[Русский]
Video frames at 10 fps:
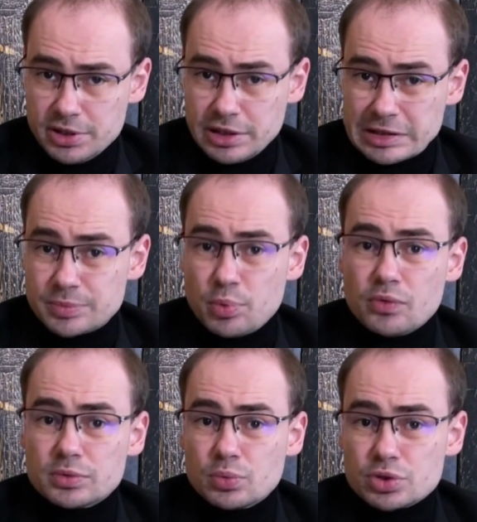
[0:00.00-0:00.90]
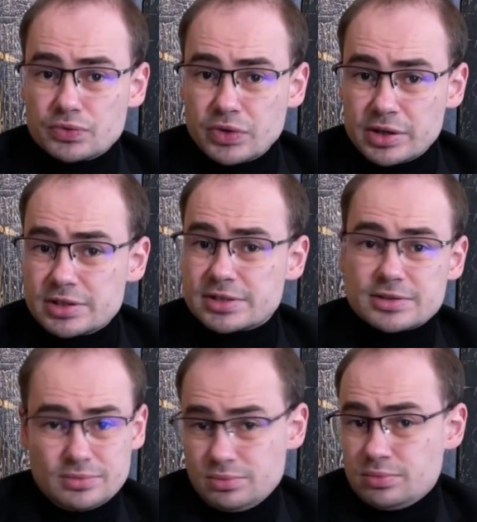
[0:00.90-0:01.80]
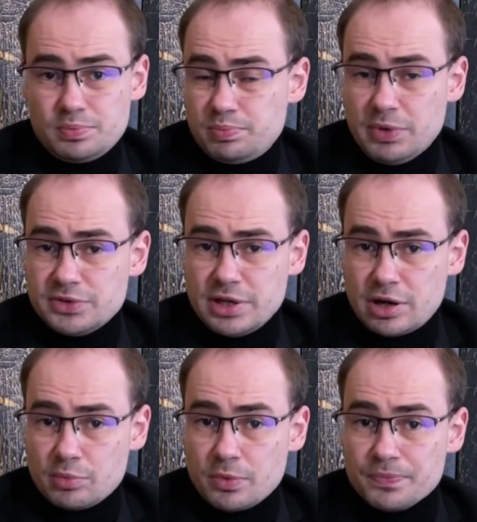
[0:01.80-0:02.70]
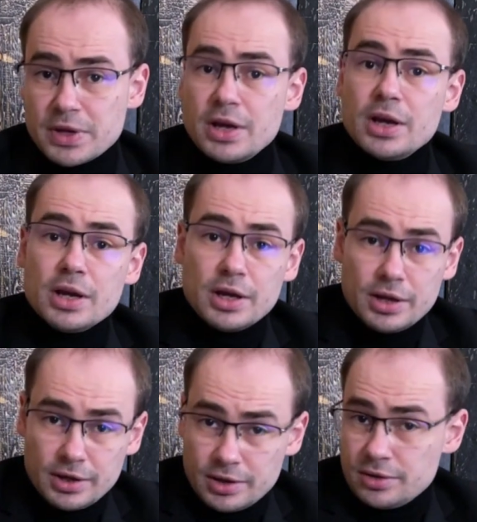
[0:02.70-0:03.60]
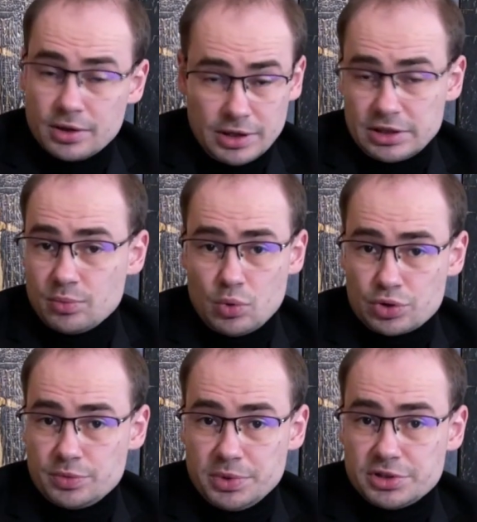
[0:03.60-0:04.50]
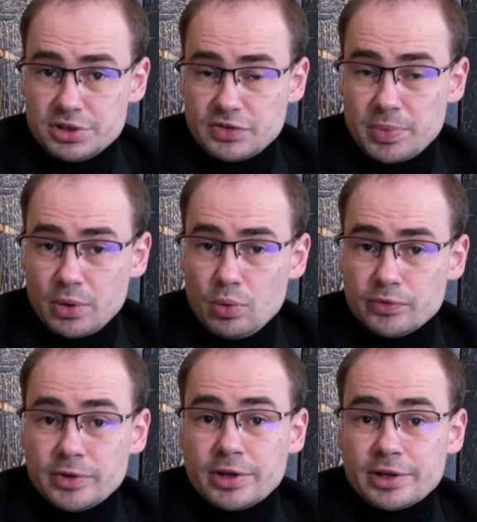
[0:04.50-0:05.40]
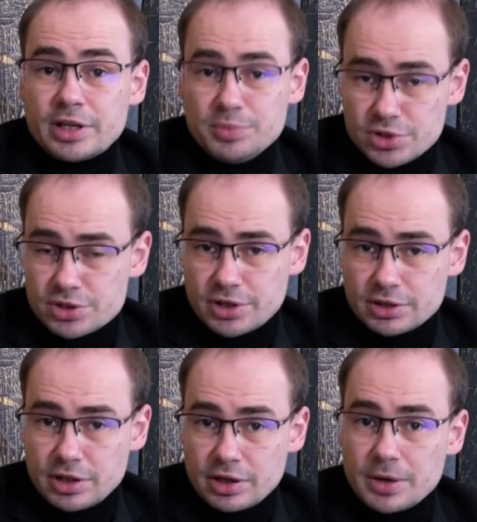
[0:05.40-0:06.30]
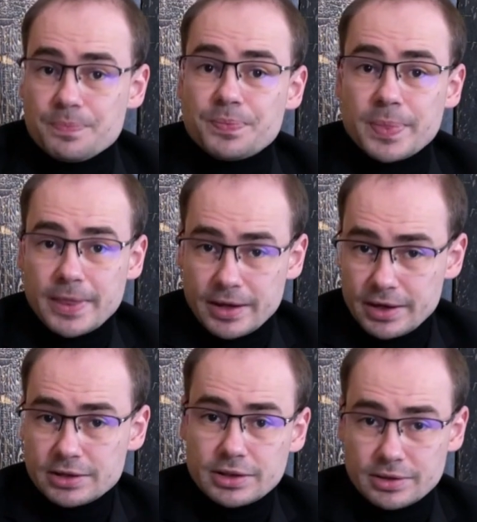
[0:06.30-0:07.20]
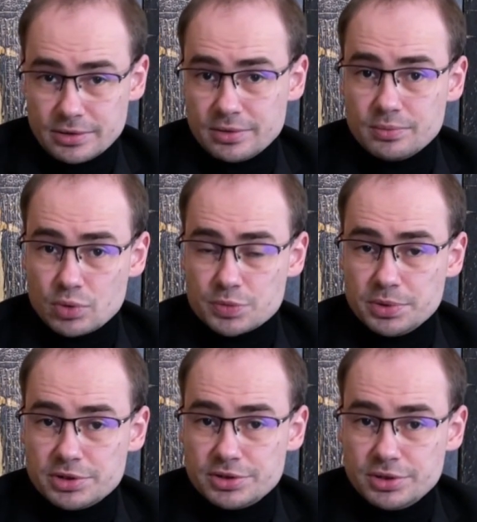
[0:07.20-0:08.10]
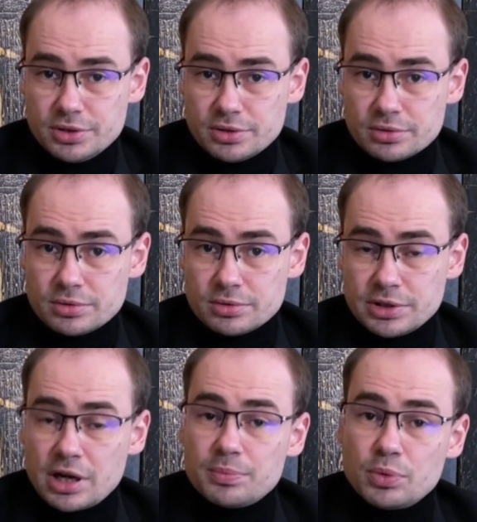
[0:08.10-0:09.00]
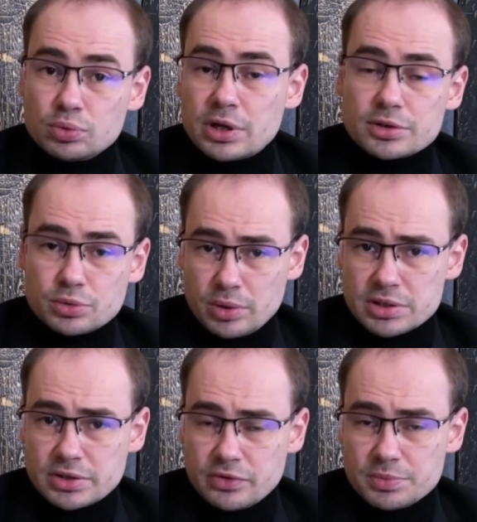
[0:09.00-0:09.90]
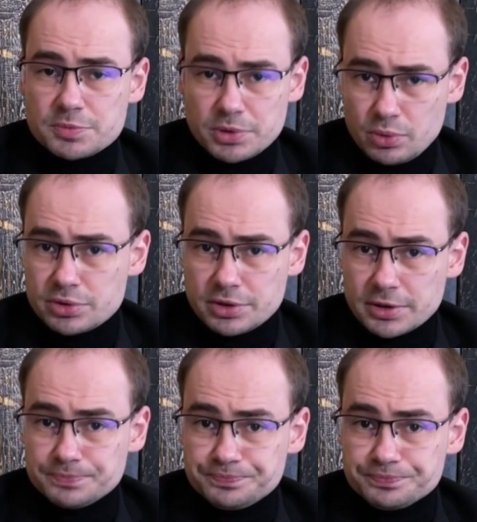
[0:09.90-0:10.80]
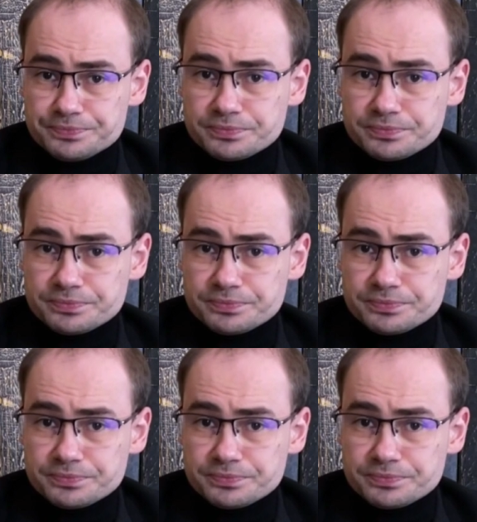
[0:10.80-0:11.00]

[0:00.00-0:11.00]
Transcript: Блинкен, этот повод может выглядеть э, по-всякому. Это может быть и сфабрикованная химическая атака, это может быть и якобы удар с украинского беспилотника.